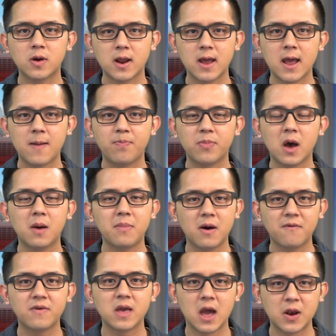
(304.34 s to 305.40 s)
của trẻ em ở Ba
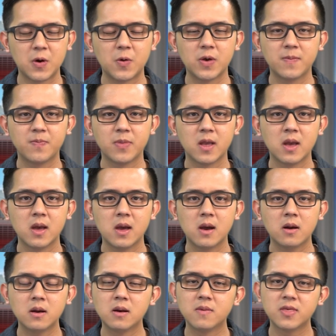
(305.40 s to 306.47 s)
Vì, Hà Nội.
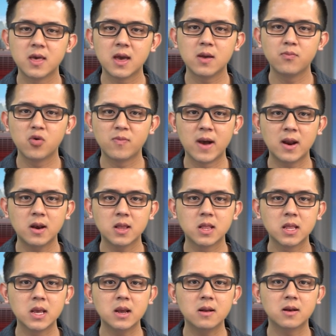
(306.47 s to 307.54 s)
Đường dây mua bán trinh
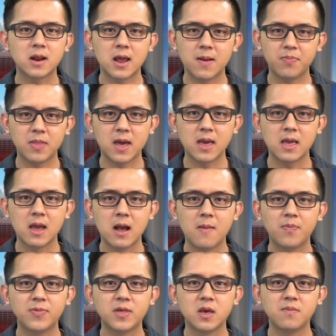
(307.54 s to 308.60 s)
tiết trẻ em này
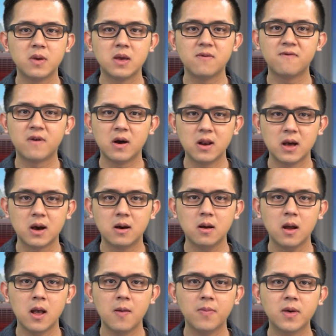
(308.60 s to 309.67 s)
chỉ bị vỡ
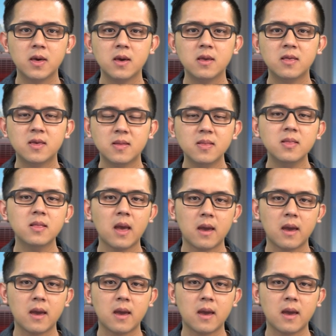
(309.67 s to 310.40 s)
lỡ khi chính